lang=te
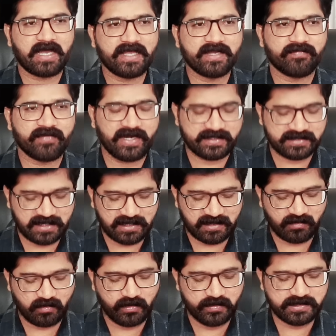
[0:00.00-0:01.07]
ఆయన ఫ్రెండ్స్
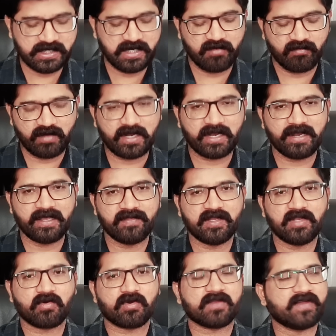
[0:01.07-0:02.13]
అందరూ కూడా వచ్చేయడం వల్ల లేదంటే ఒక